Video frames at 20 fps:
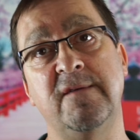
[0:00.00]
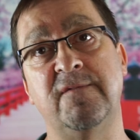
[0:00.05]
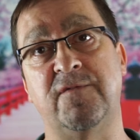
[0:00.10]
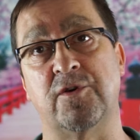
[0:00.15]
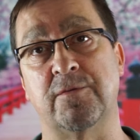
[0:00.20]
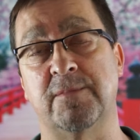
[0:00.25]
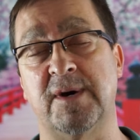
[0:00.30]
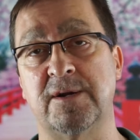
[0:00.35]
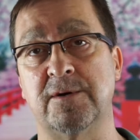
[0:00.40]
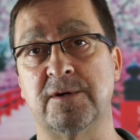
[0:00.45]

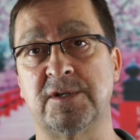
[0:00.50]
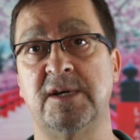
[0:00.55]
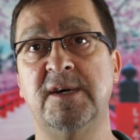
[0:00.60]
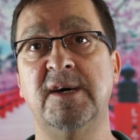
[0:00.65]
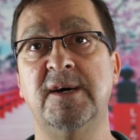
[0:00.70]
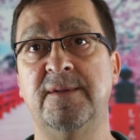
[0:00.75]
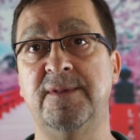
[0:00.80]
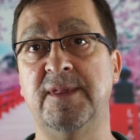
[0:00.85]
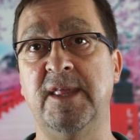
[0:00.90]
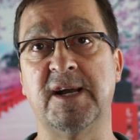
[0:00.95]
informaros
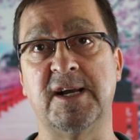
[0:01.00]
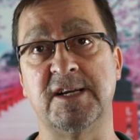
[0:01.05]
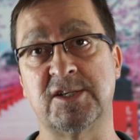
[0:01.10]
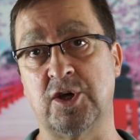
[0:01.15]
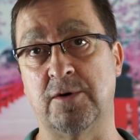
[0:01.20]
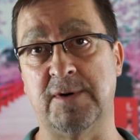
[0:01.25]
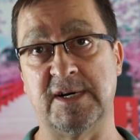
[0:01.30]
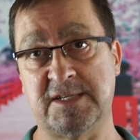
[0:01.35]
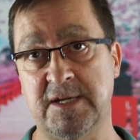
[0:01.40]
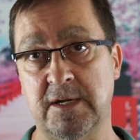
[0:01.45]
de que
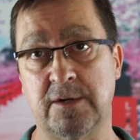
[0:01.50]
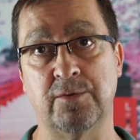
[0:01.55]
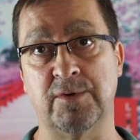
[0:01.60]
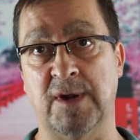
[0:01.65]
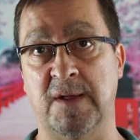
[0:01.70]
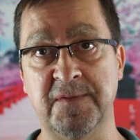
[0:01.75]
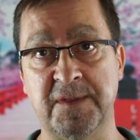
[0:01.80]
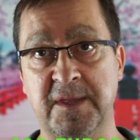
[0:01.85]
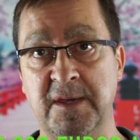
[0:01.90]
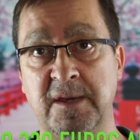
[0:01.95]
esto va a ser
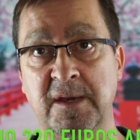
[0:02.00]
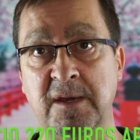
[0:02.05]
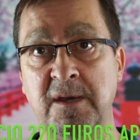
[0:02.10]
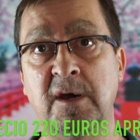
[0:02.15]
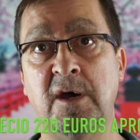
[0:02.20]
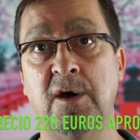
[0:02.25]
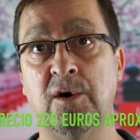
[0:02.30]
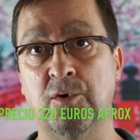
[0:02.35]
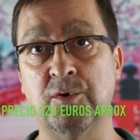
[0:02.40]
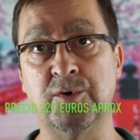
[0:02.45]
durante
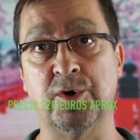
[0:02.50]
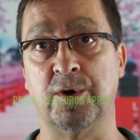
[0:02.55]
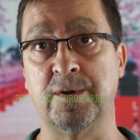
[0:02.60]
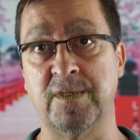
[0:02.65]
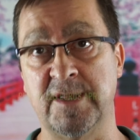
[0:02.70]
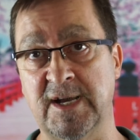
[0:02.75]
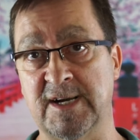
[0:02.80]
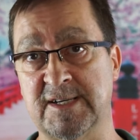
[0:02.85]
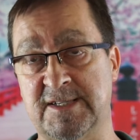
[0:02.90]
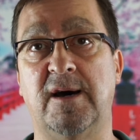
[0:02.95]
unos
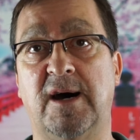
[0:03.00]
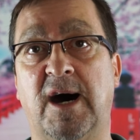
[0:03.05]
días.